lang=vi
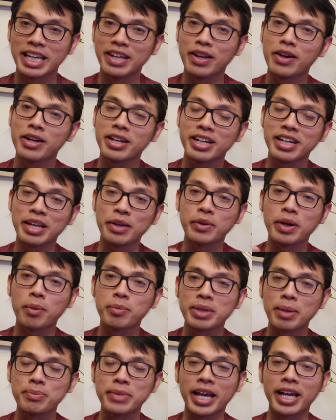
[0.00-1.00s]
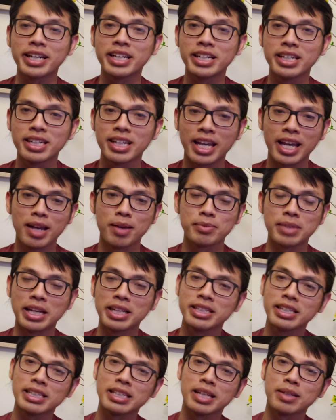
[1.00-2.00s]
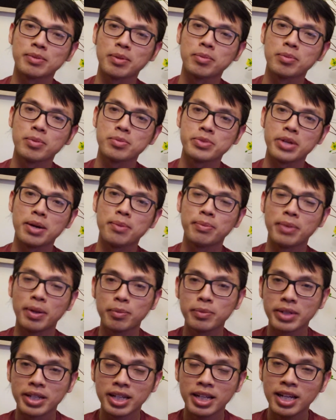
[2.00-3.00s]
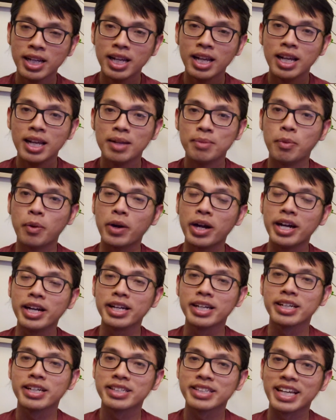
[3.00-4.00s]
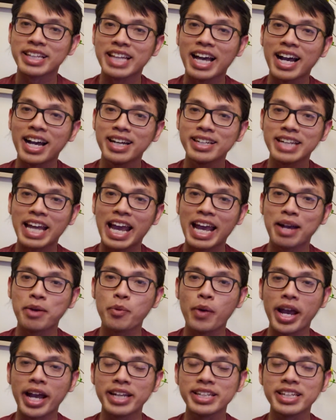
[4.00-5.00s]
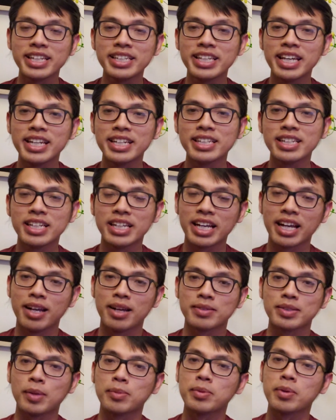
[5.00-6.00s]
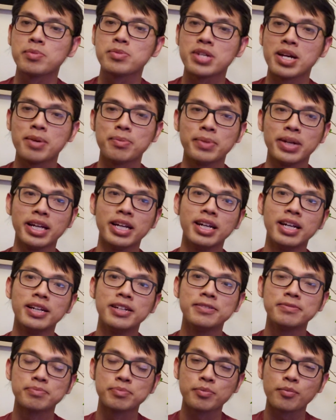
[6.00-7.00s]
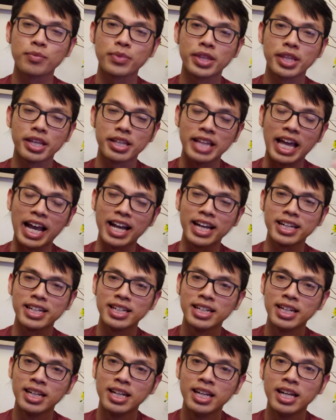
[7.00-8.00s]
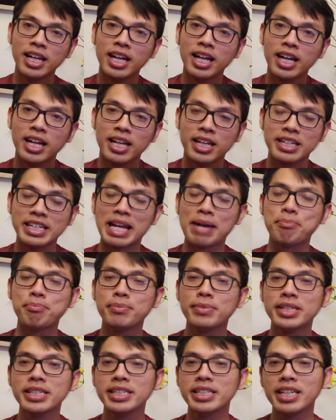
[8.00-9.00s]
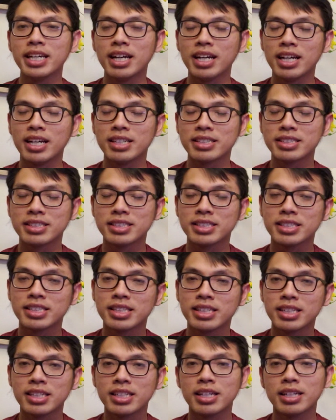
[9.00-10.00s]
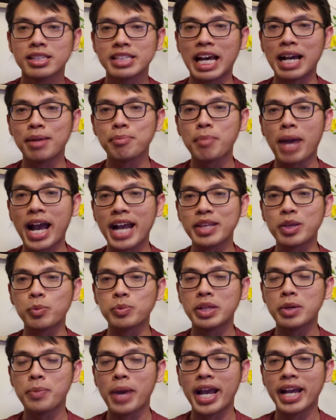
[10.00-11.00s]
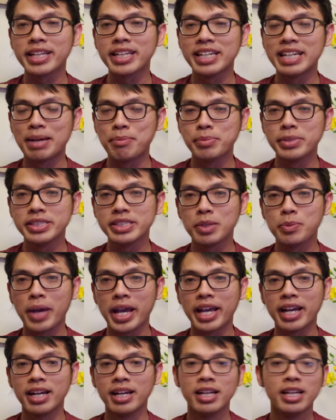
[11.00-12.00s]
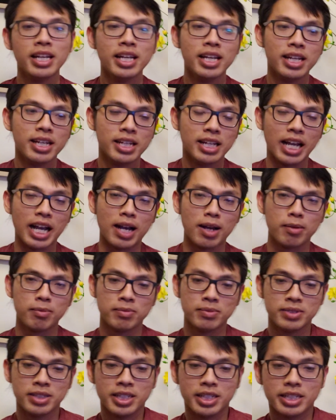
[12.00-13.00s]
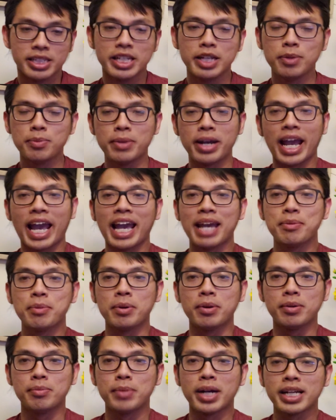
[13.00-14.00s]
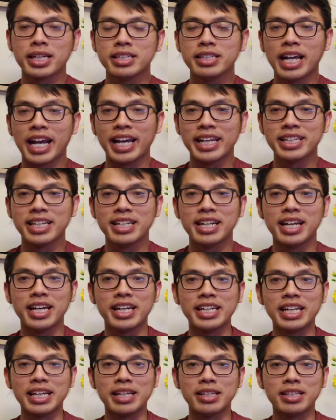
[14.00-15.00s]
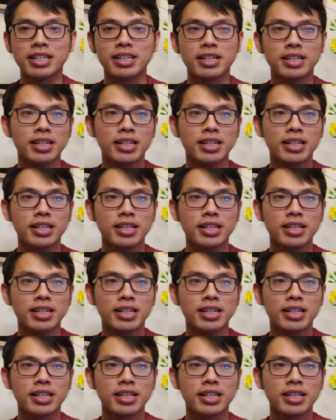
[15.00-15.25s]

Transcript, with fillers: đó là điều không chấp nhận được ha tại trước tiên tổng thống trump là ông là một người người ta thắng đàng hoàng chính chính ha tổng thống trump á thắng 50 ờ, thắng 30 tiểu bang trên 50 tiểu bang không nếu mà ai mà bất cứ ai trên đời này